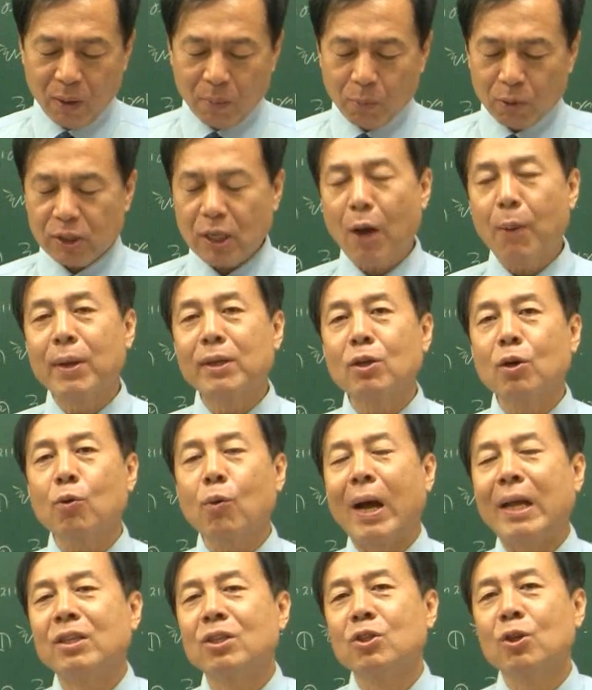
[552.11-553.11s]
뭐 사회적
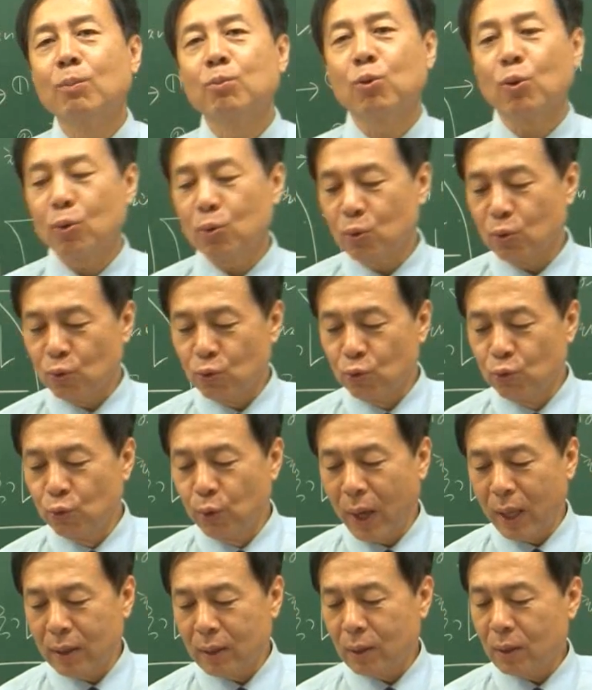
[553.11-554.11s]
관점 또는
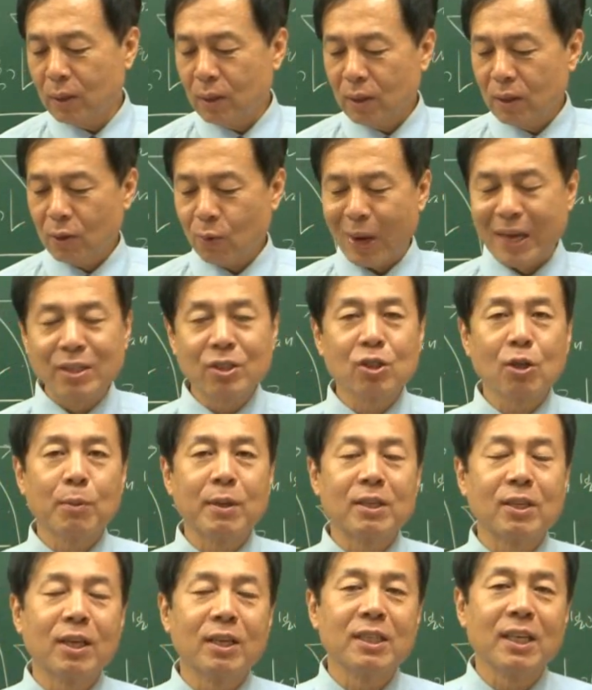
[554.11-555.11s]
유엔
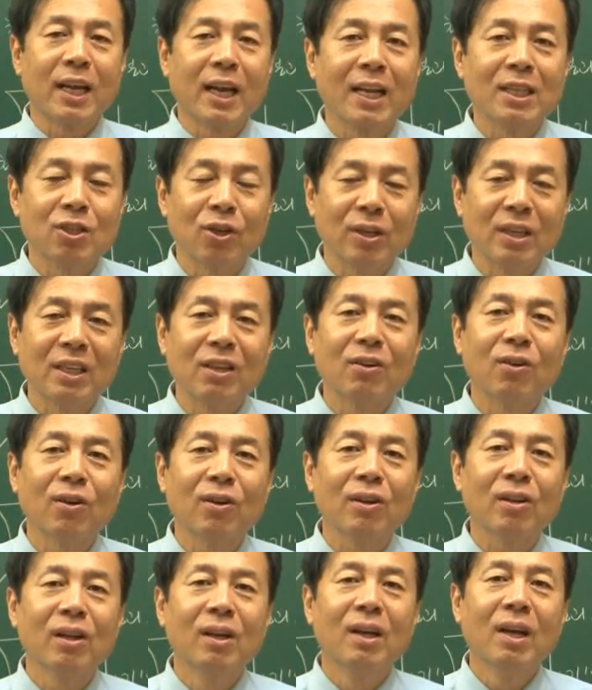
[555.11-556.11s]
관점에서의 제한 정의 이런
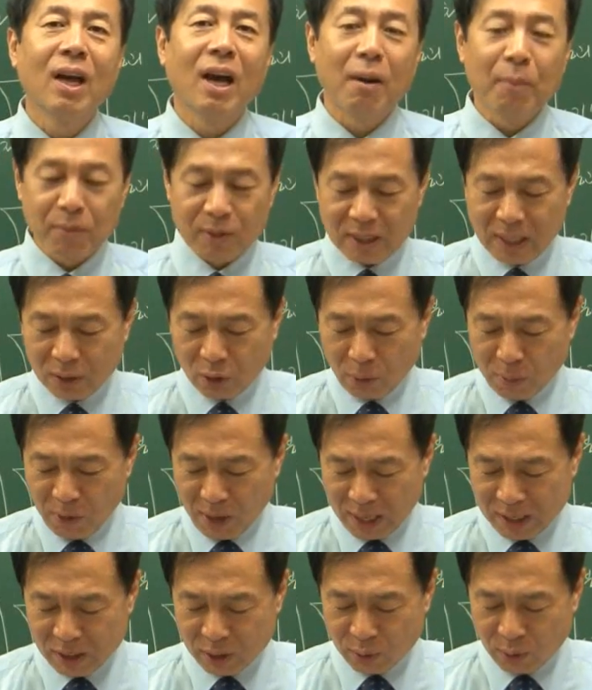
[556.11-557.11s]
거는 한번 그냥
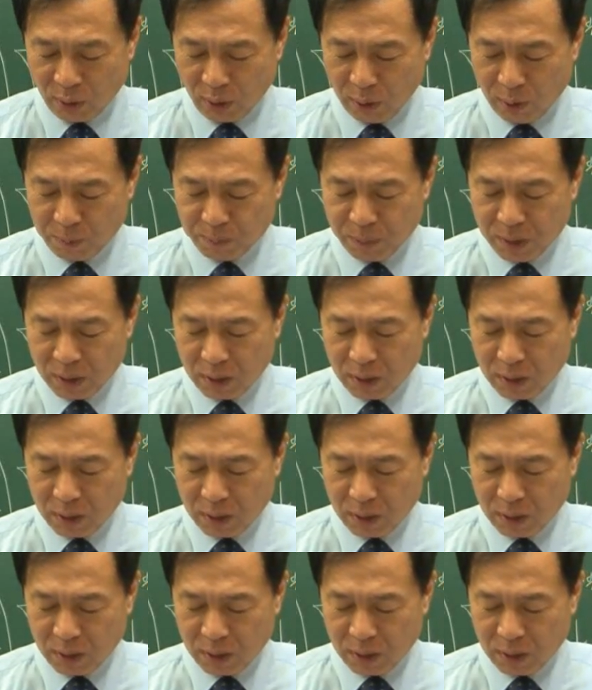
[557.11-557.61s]
넘어가시고요.